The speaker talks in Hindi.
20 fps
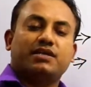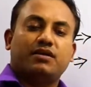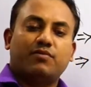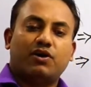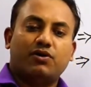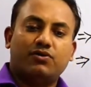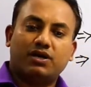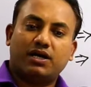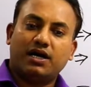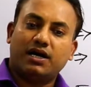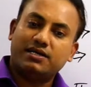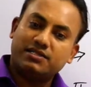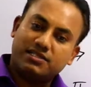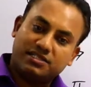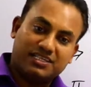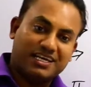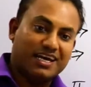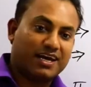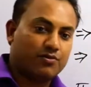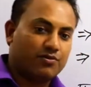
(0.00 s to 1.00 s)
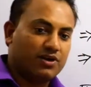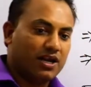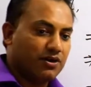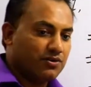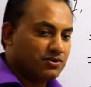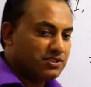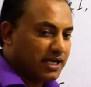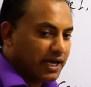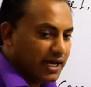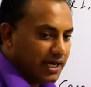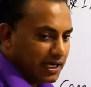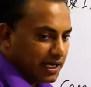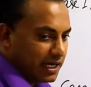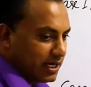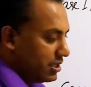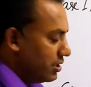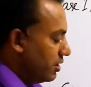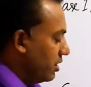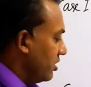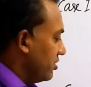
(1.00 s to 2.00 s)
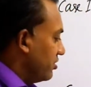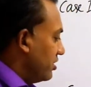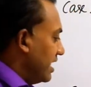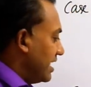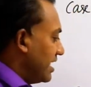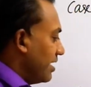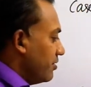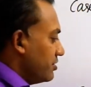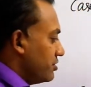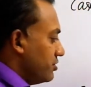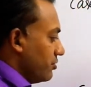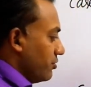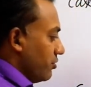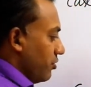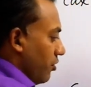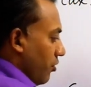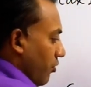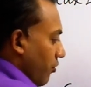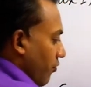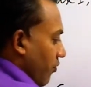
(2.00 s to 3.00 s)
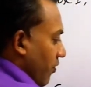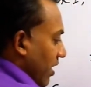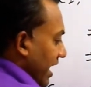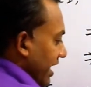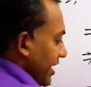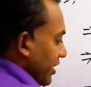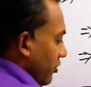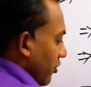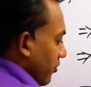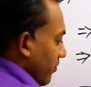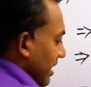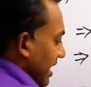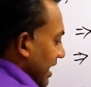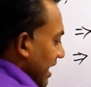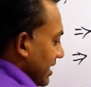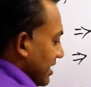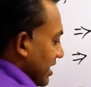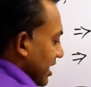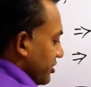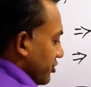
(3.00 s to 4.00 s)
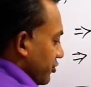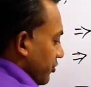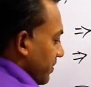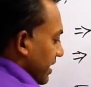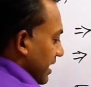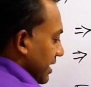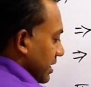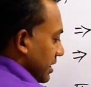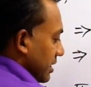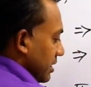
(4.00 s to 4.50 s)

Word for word: के अमाउंट का छह गुना हो जाएगा तो देखिए बच्चों वाई को मिले दस रुपए